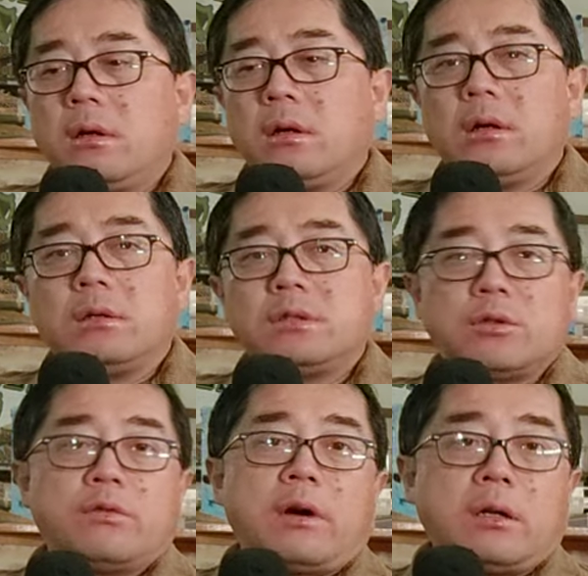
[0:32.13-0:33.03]
呃，解
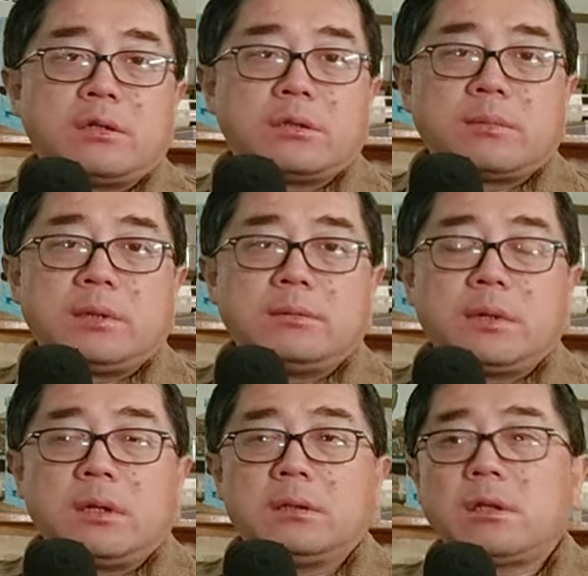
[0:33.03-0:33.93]
决方案是什么
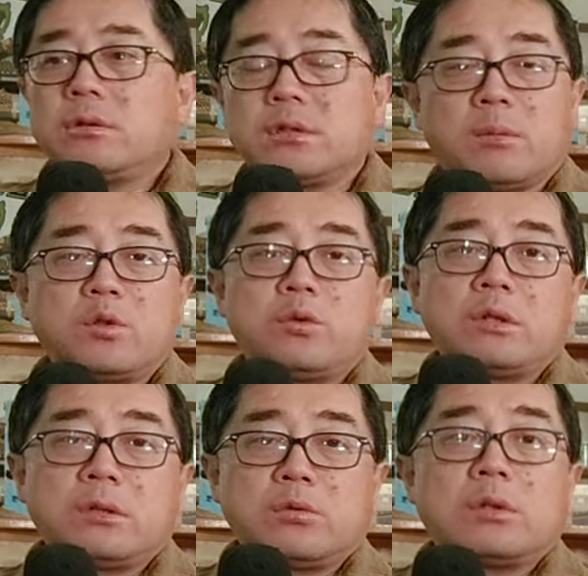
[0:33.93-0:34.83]
啊？到底什么出
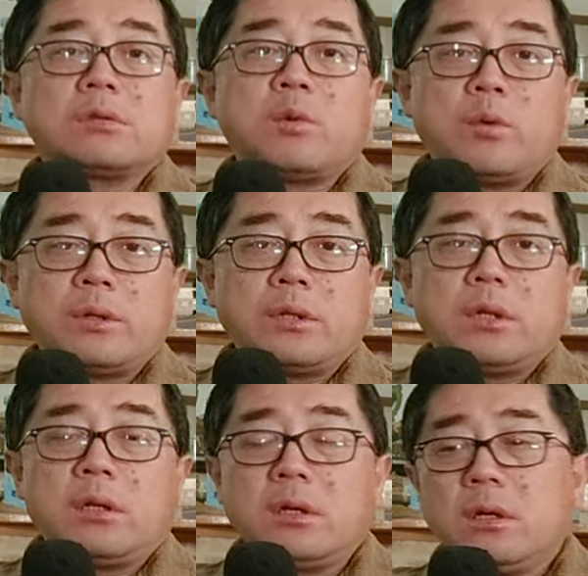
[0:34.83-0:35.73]
了出了什么问题？